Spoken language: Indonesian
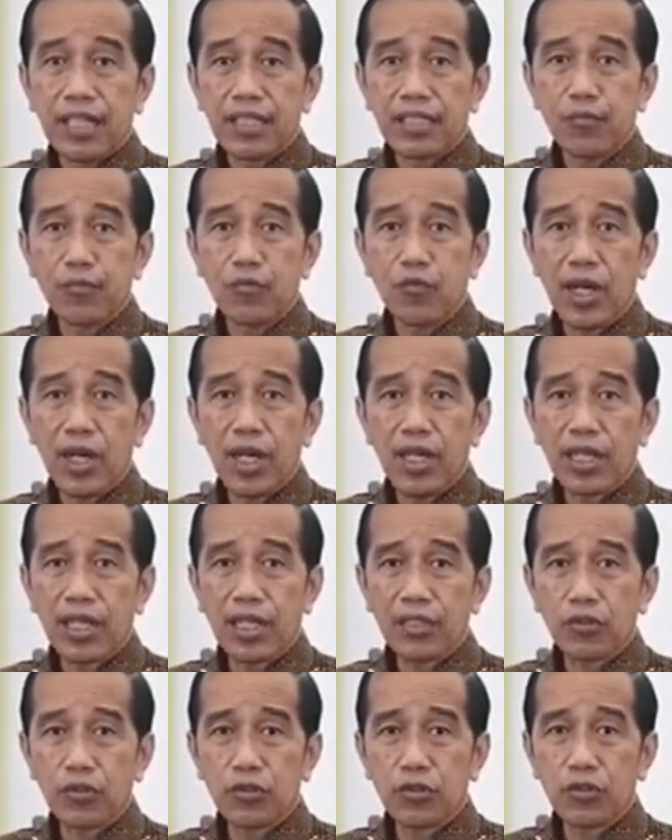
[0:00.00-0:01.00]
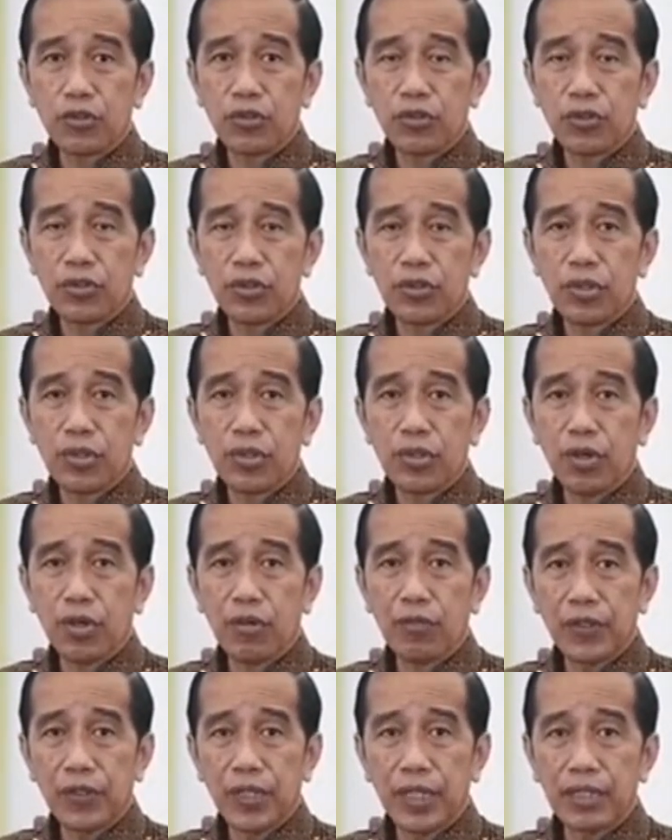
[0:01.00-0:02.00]
Tak semua kasus
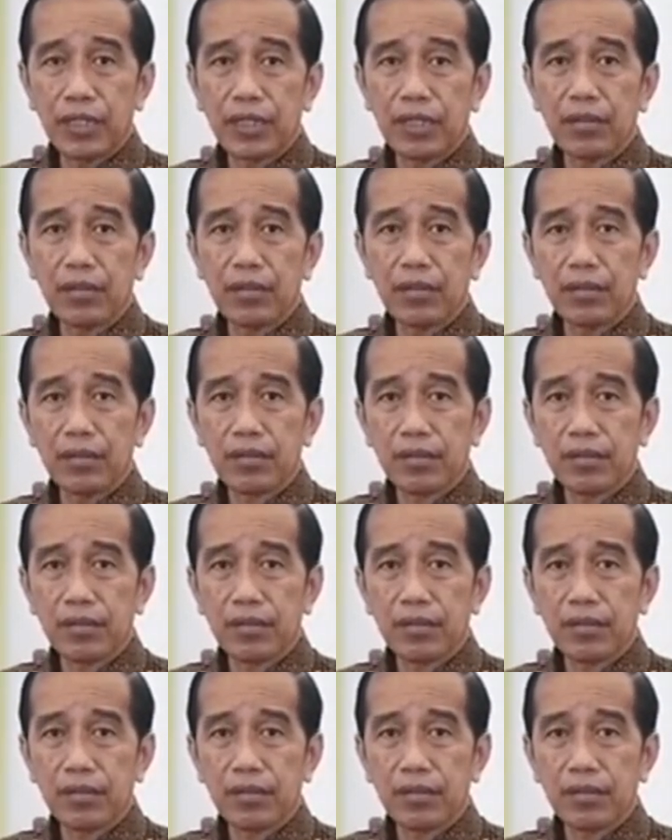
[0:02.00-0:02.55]
COVID,